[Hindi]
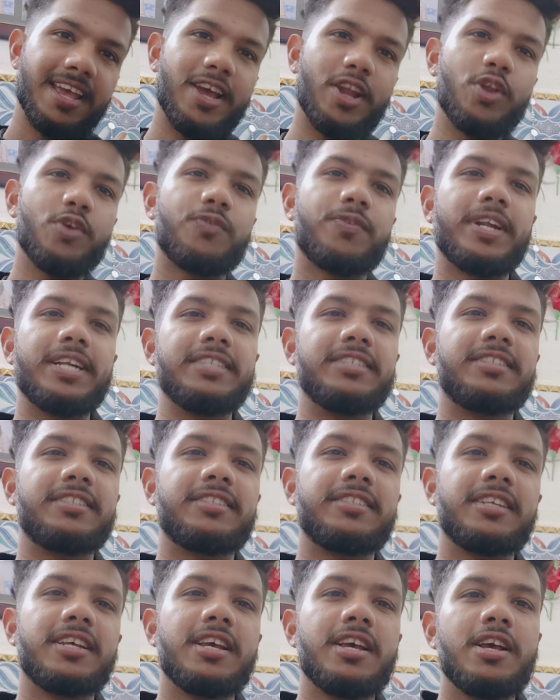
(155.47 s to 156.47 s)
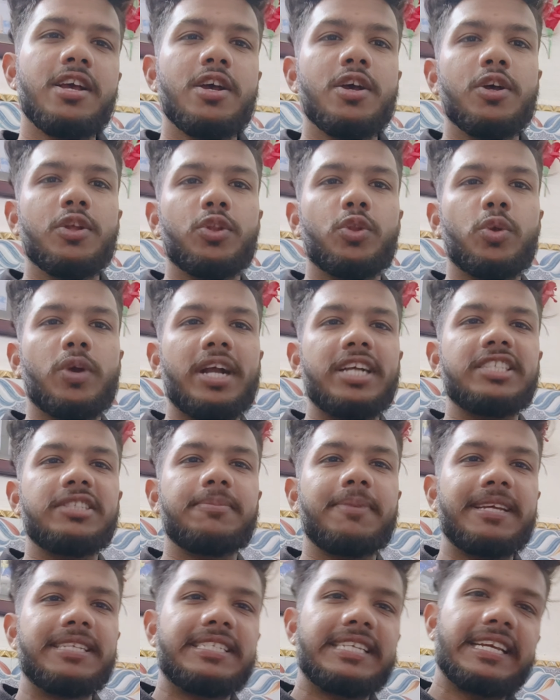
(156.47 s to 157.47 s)
हेलो फ्रेंड्स तो गाइज
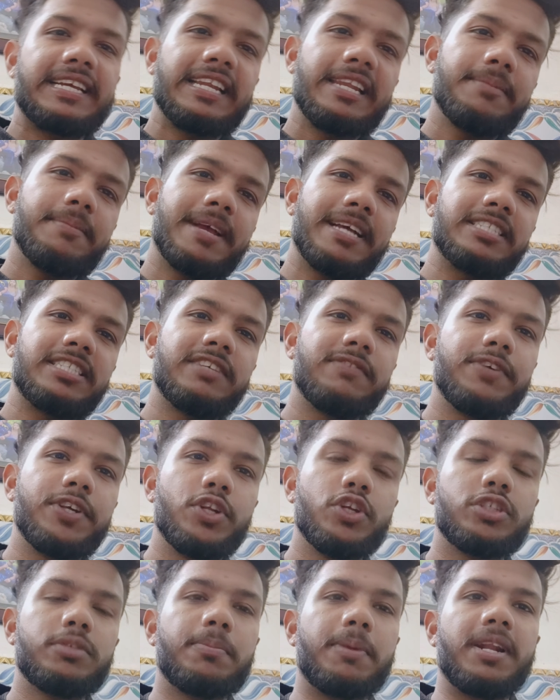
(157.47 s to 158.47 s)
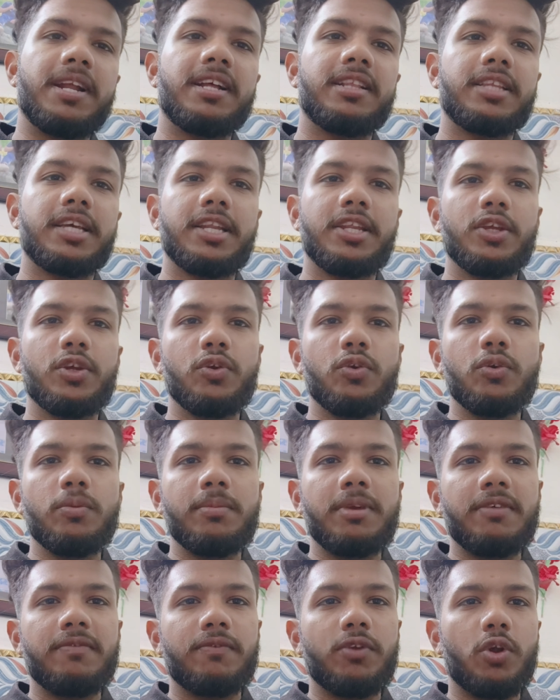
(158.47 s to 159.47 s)
बेसिकली मैं ऐसी वीडियोस बनाता नहीं हूँ
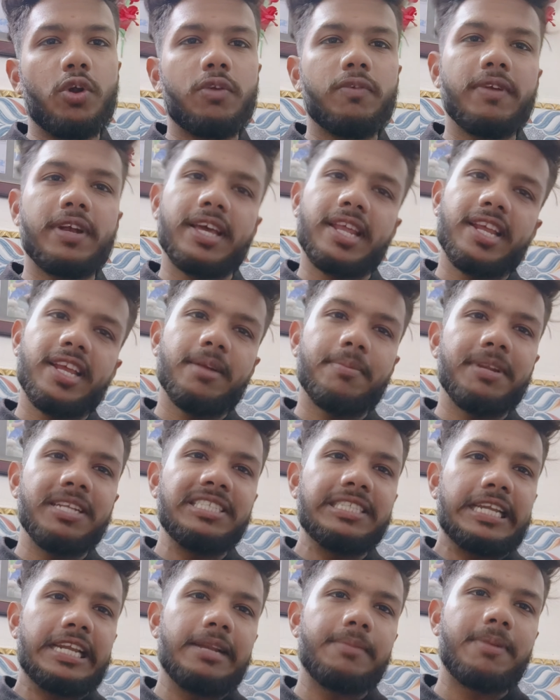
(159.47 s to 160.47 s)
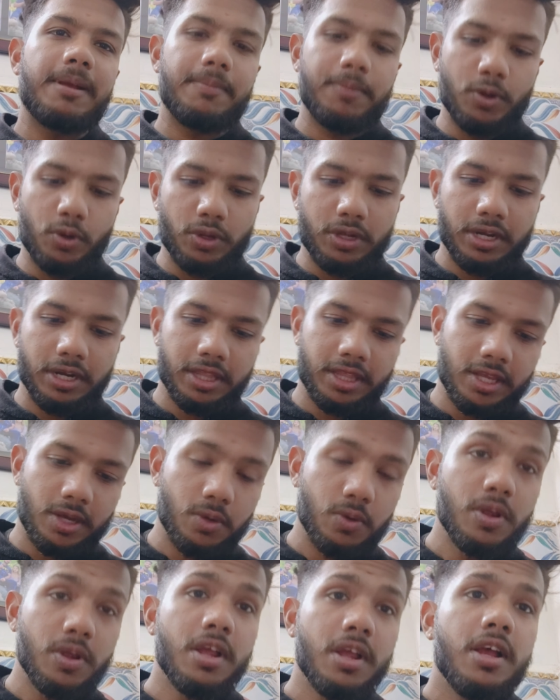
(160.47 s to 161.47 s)
मैं व्लॉग वगैरह ही अपने चैनल पे अपलोड करता
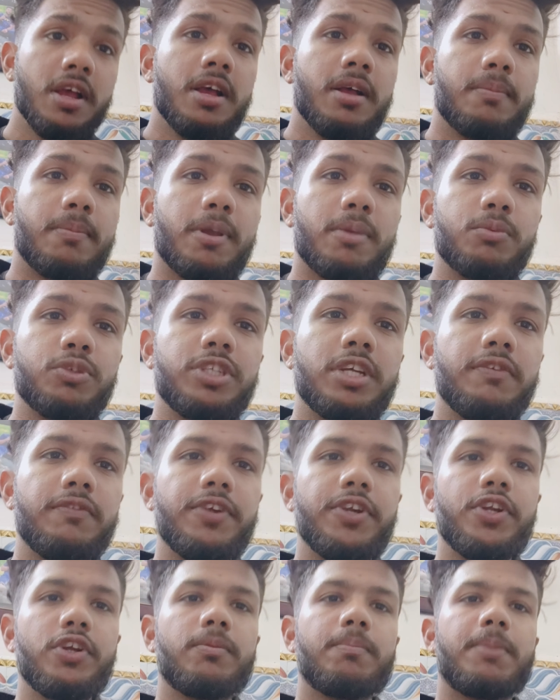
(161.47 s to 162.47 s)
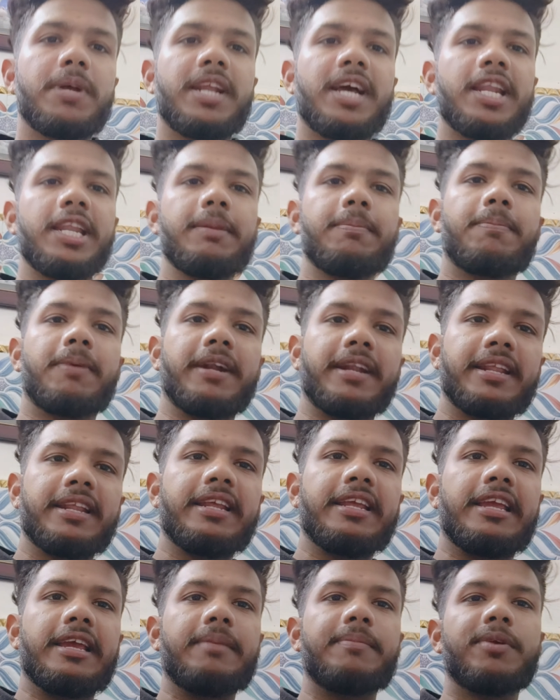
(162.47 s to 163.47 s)
हूँ पर मुझे वीडियो बनानी पड़
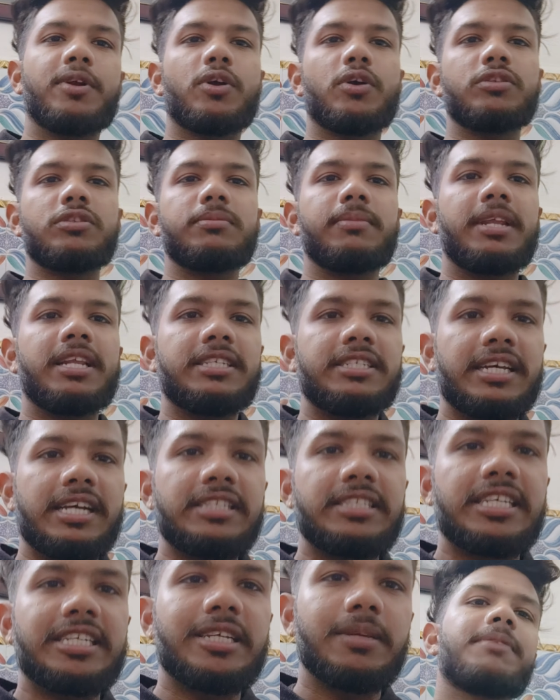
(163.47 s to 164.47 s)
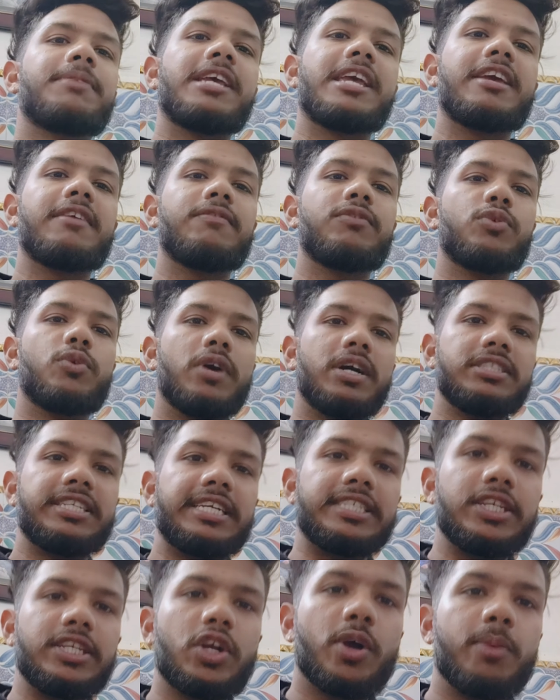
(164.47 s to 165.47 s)
रही है बिकॉज मेरे साथ जैसा बिहेव हुआ
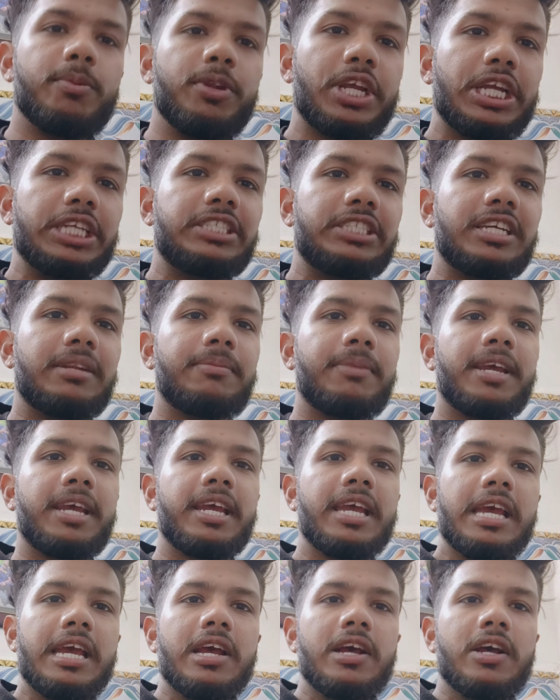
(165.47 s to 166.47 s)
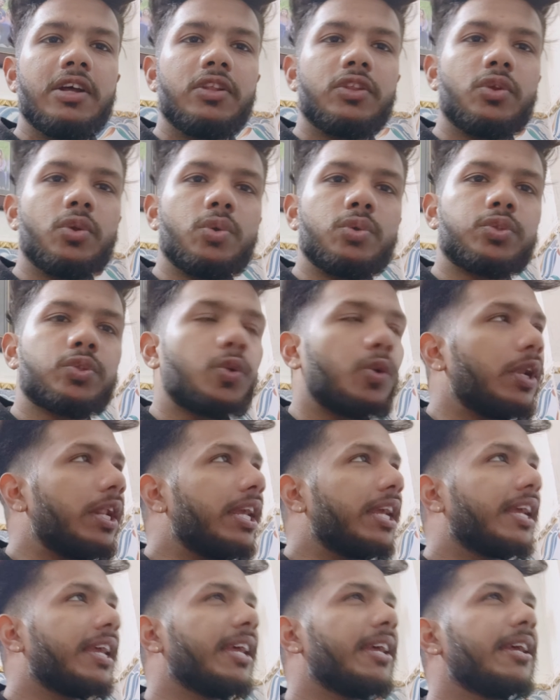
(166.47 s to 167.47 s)
जे जे कम्युनिकेशन में तो उसको
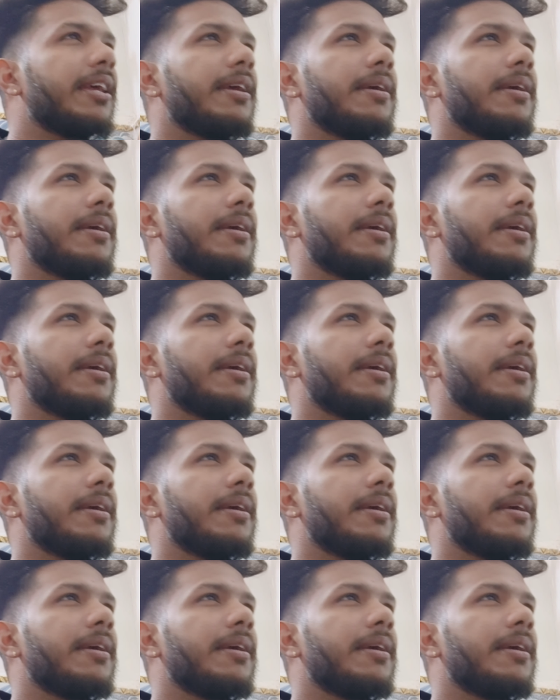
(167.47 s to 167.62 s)
लेके